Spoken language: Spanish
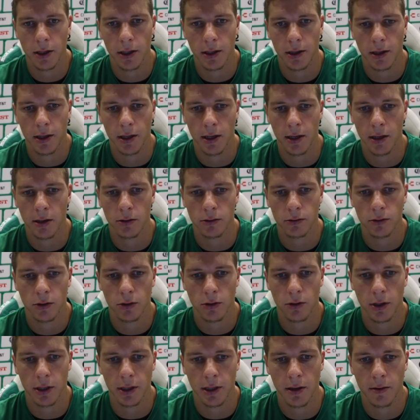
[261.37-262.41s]
Este,
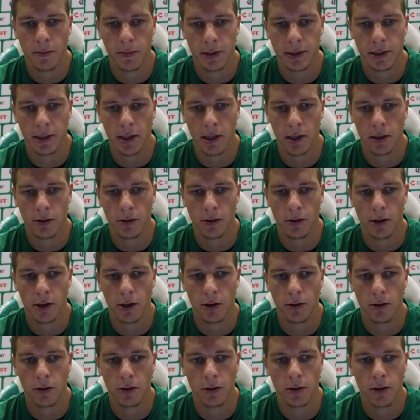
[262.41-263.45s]
nosotros antes de empezar el
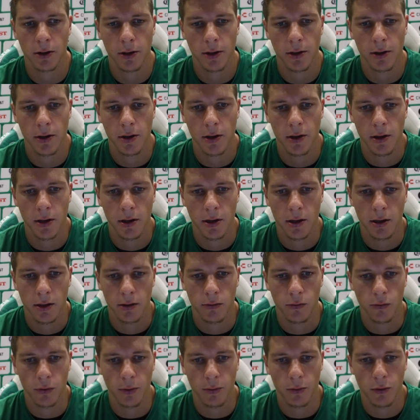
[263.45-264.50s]
torneo
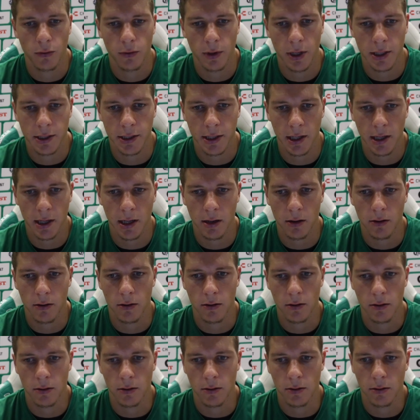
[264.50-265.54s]
tuvimos una charla
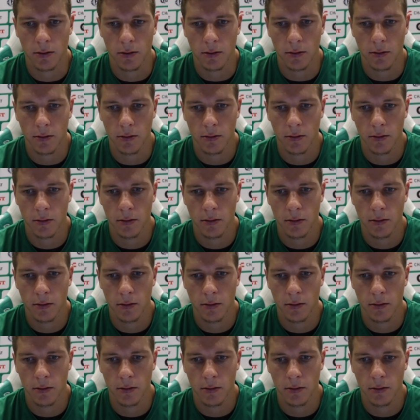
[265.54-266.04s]
con,